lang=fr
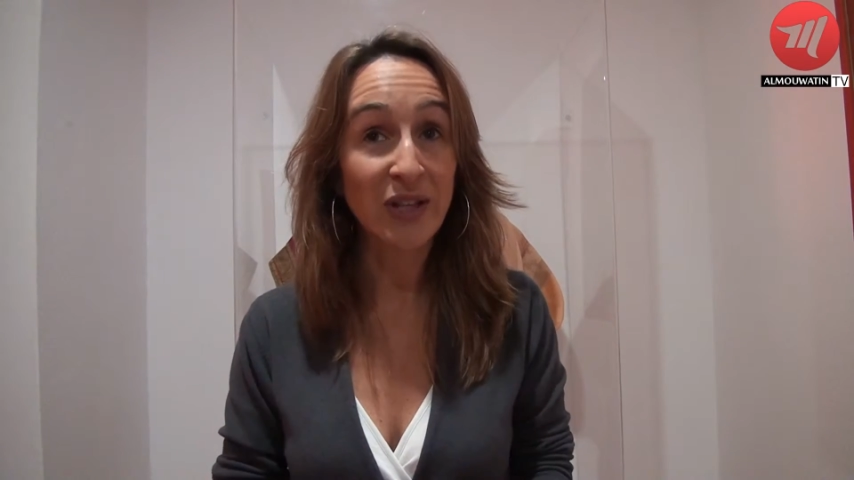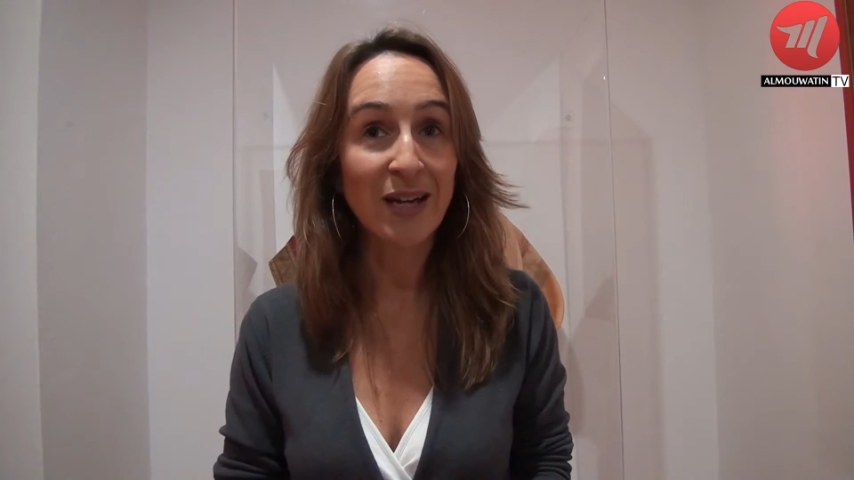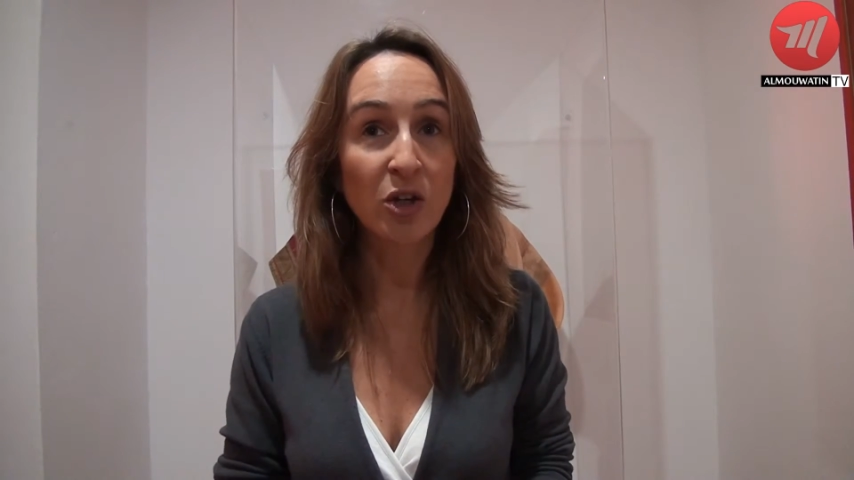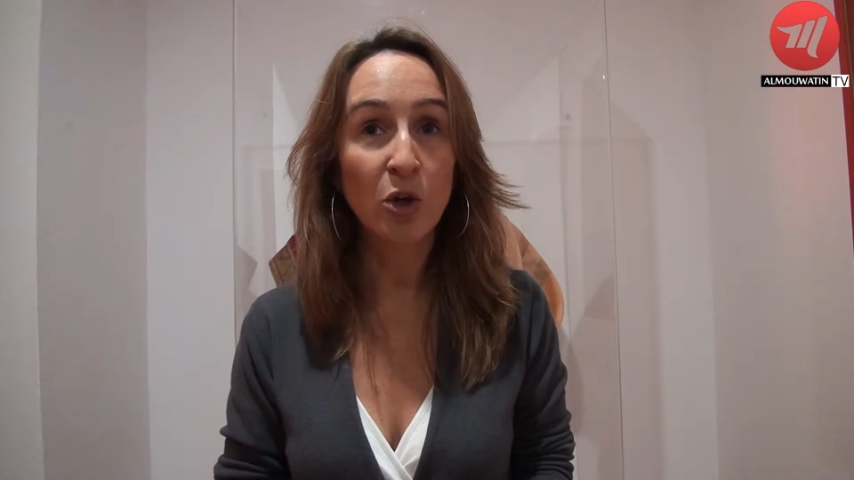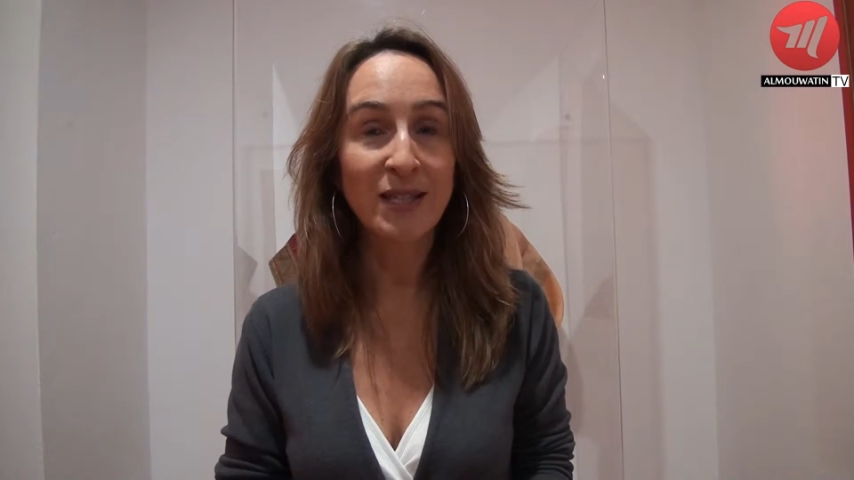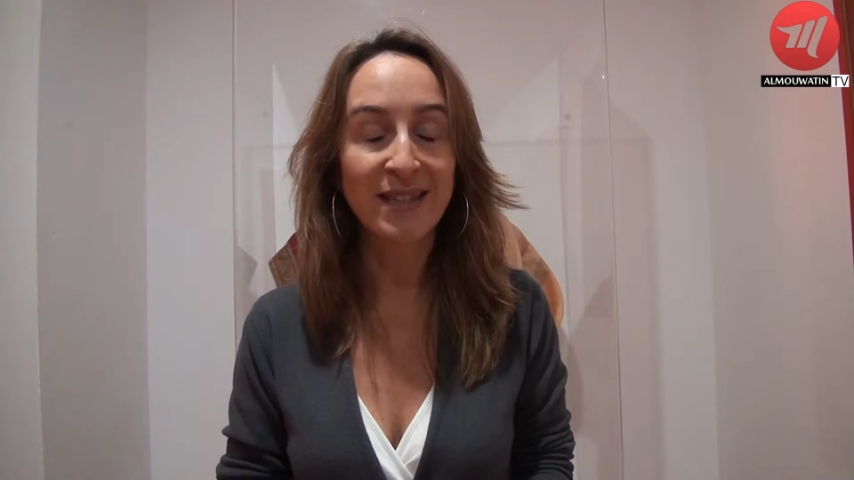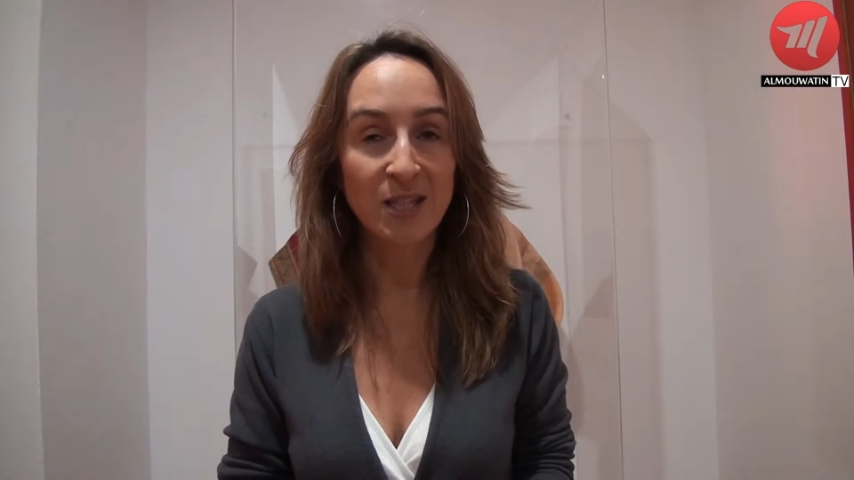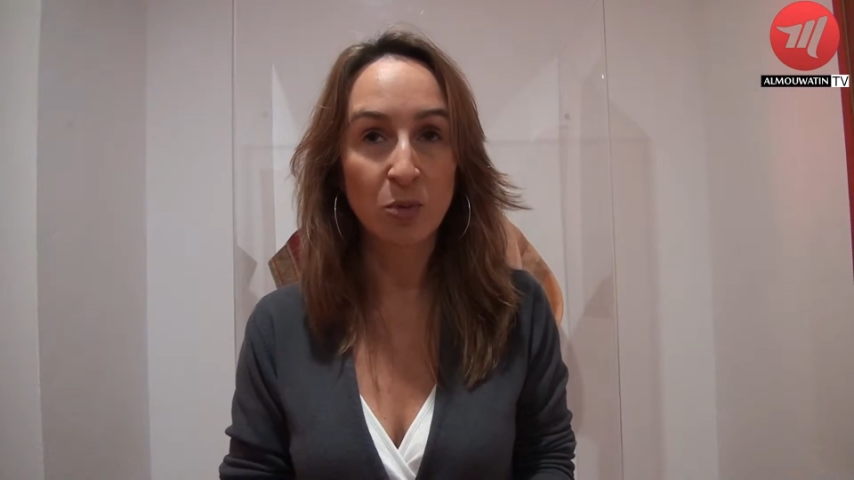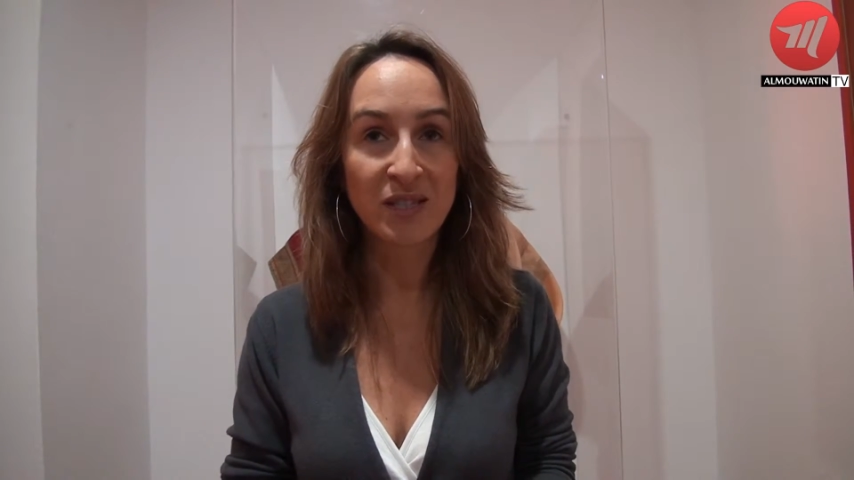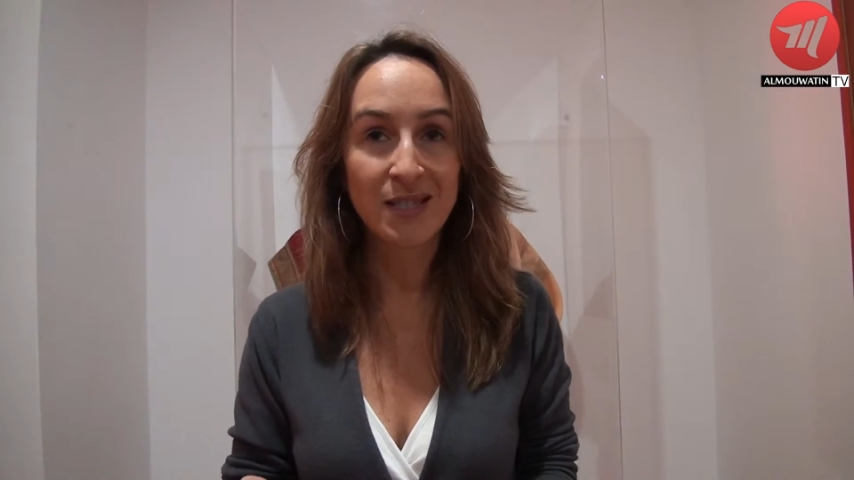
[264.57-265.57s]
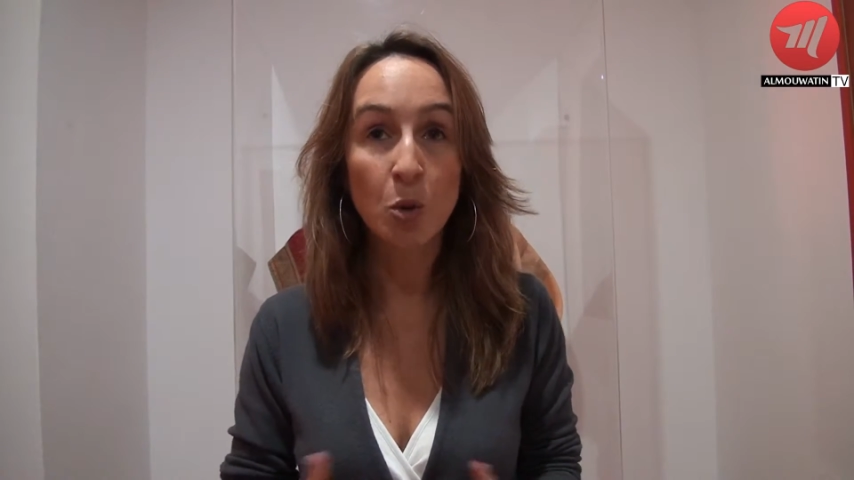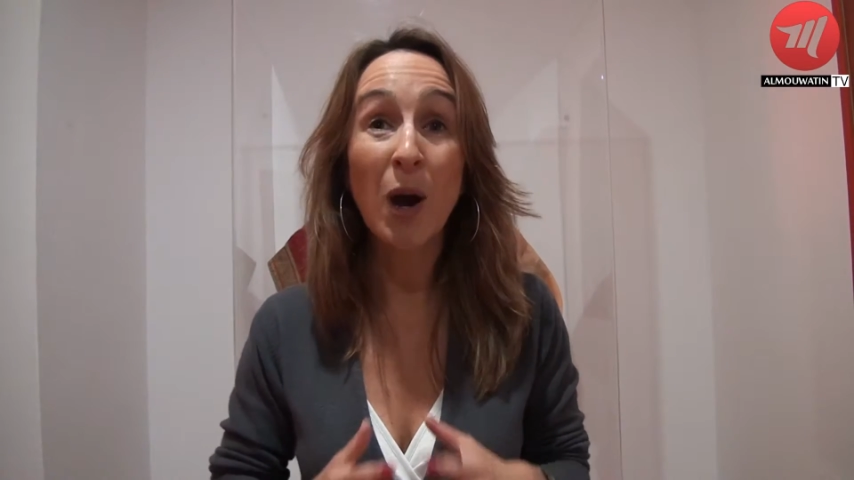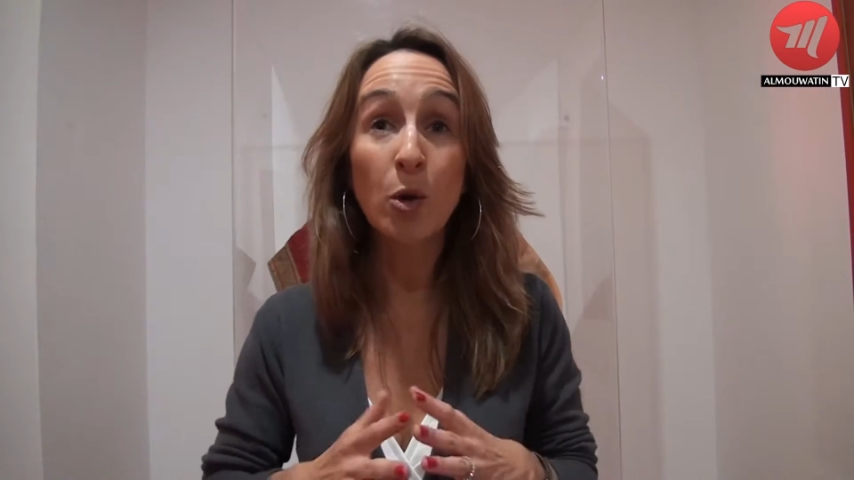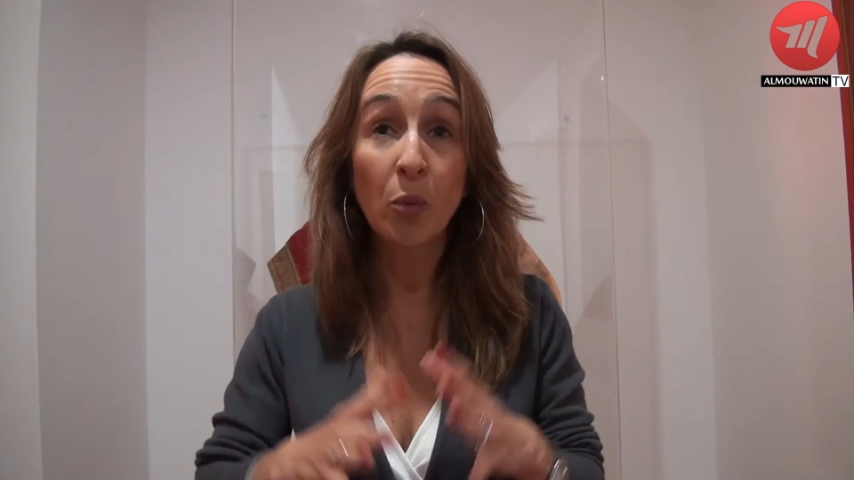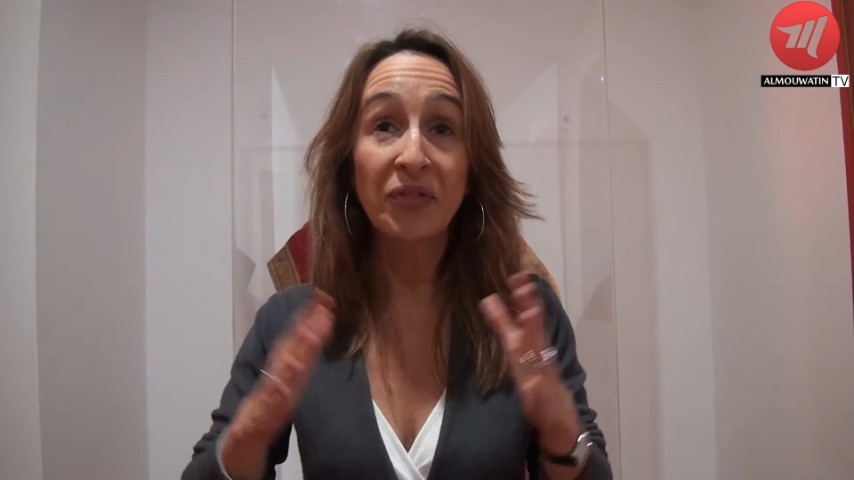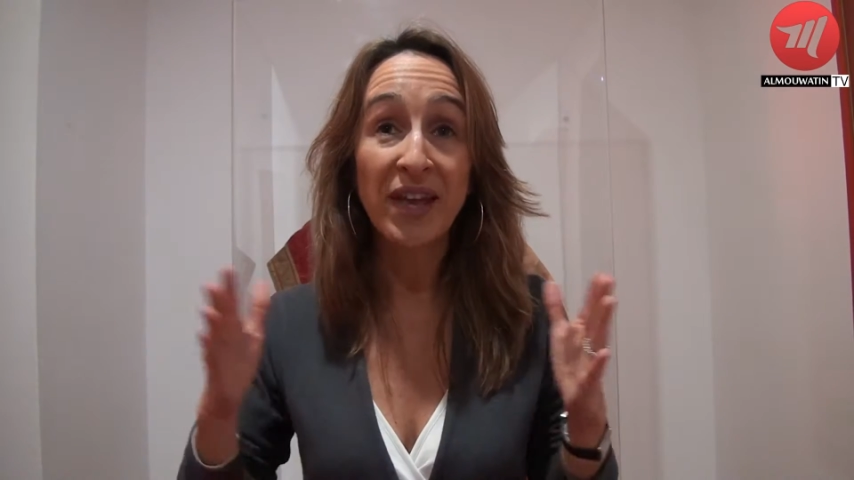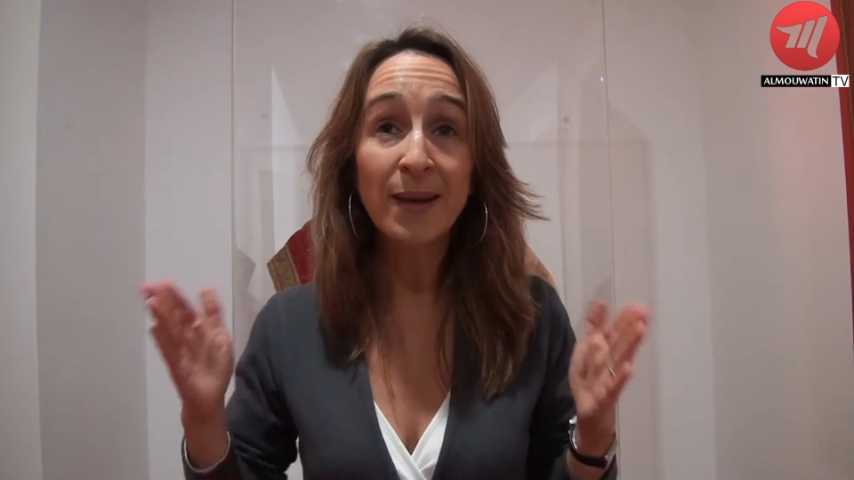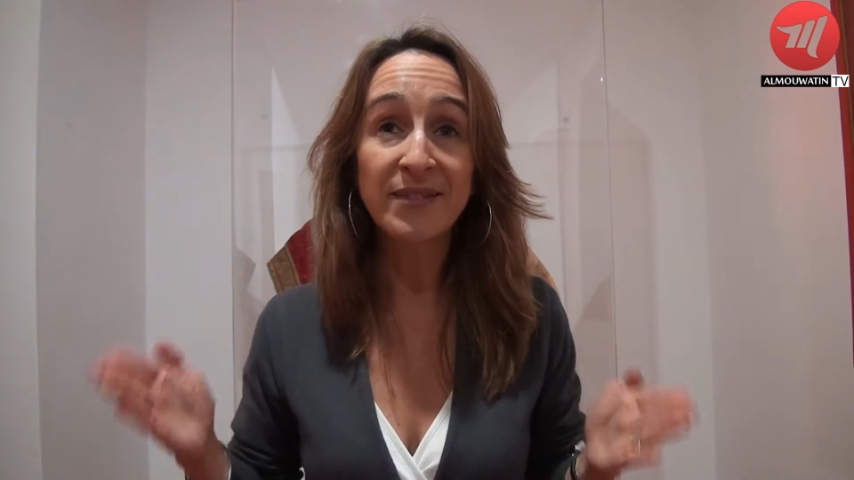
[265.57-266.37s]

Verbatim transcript: accueille cette exposition à long terme.